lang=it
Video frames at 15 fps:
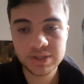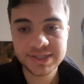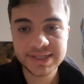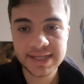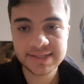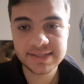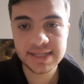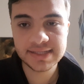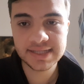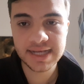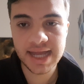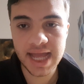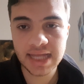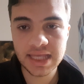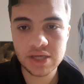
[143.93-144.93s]
è senza
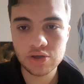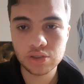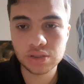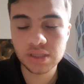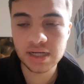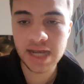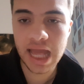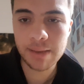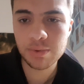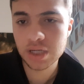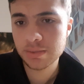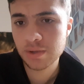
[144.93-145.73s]
Zaccagni contro il Napoli,